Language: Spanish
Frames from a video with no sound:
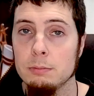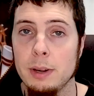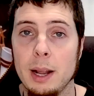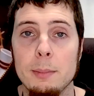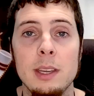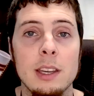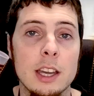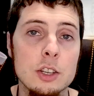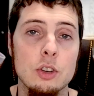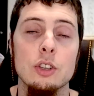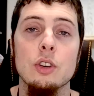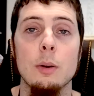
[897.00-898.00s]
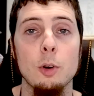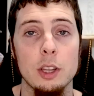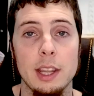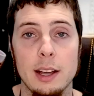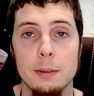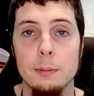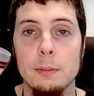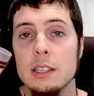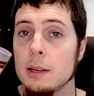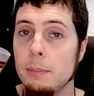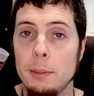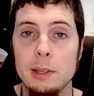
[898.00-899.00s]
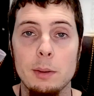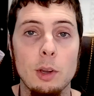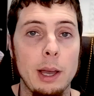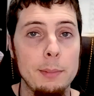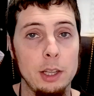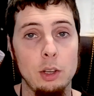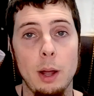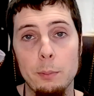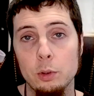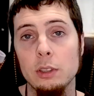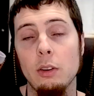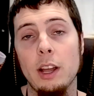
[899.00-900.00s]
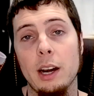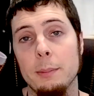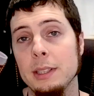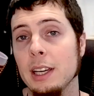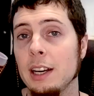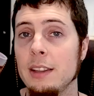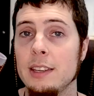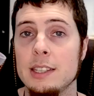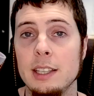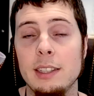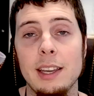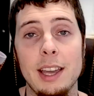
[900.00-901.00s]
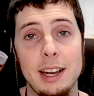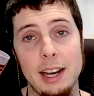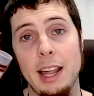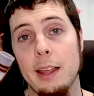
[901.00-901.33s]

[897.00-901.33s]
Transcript: Para mí eso es comodidad. Simplemente voy cambiando la punta o la herramienta que necesite en